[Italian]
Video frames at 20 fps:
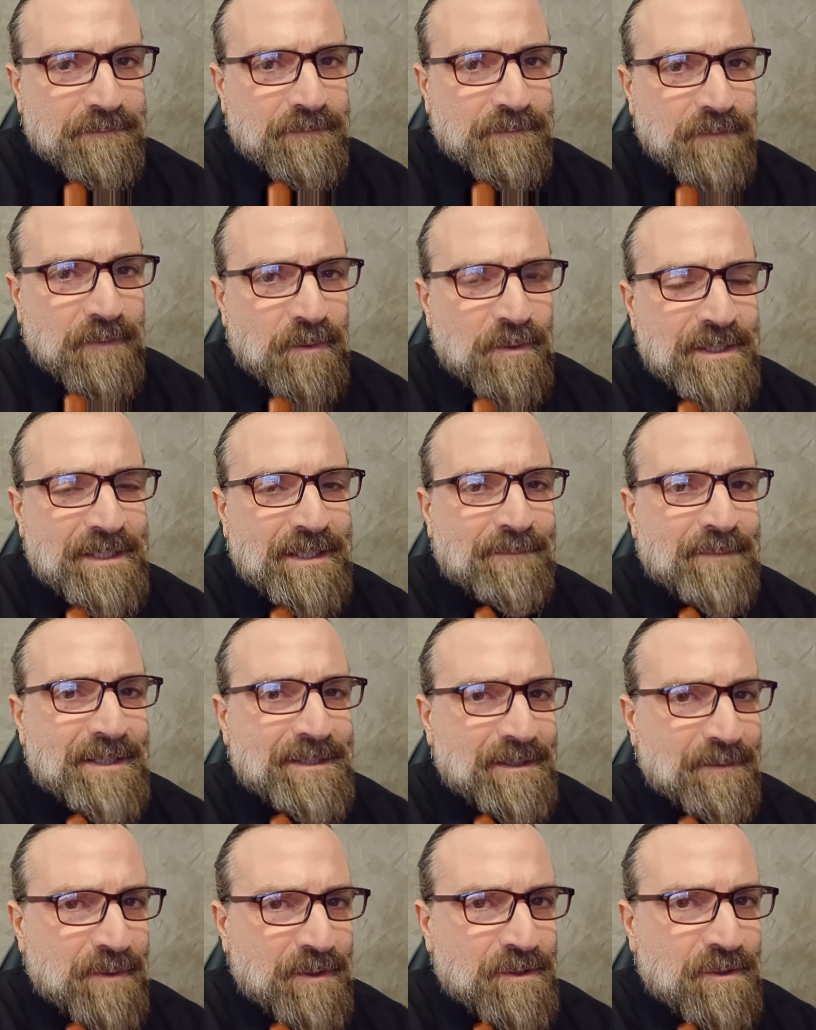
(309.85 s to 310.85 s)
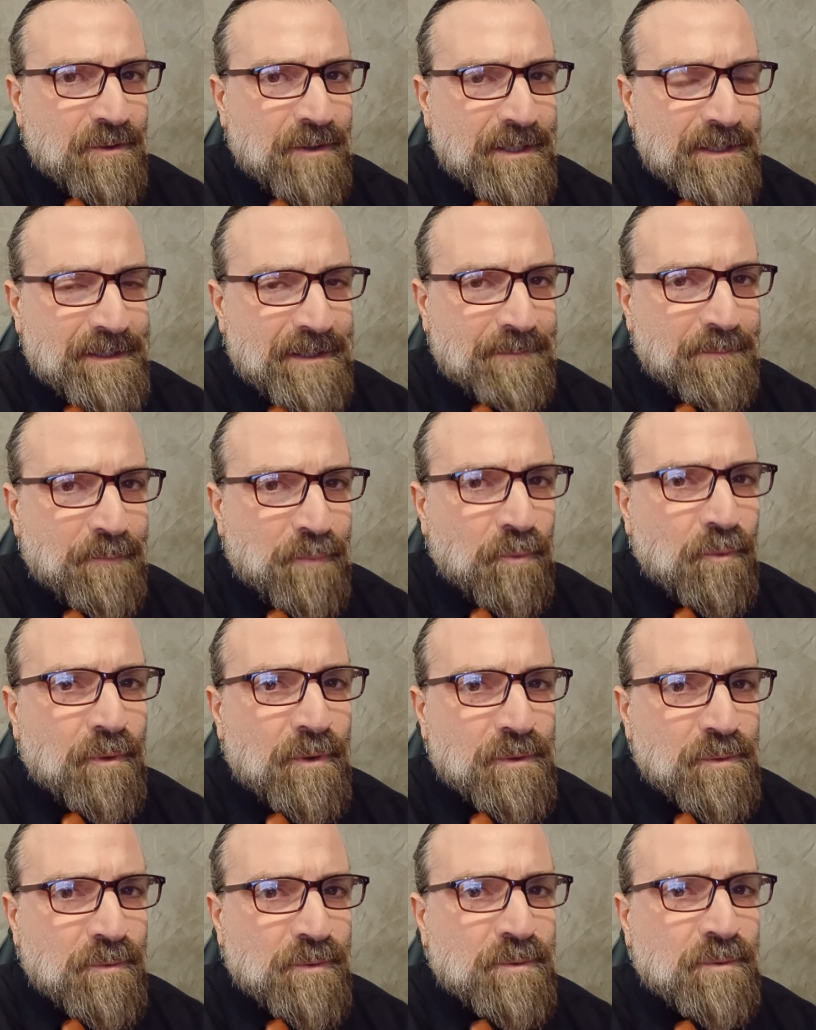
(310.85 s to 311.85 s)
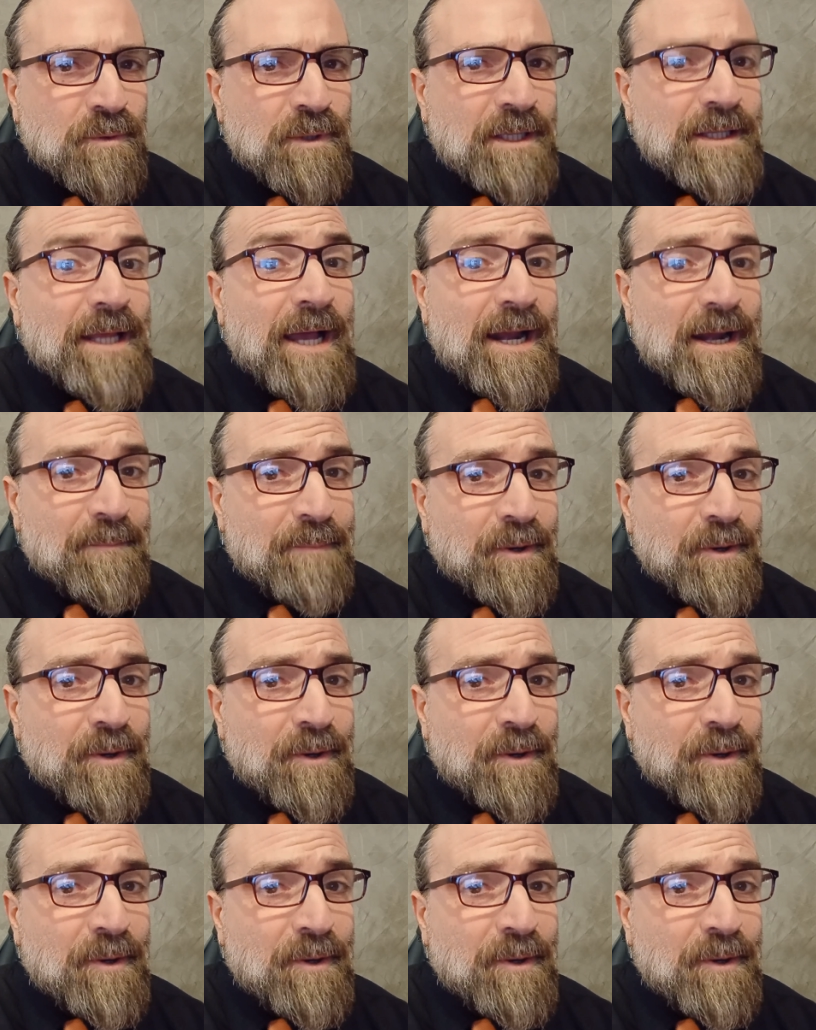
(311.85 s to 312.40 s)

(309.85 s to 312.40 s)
mm, questa bassa pressione seppur sul sud Italia,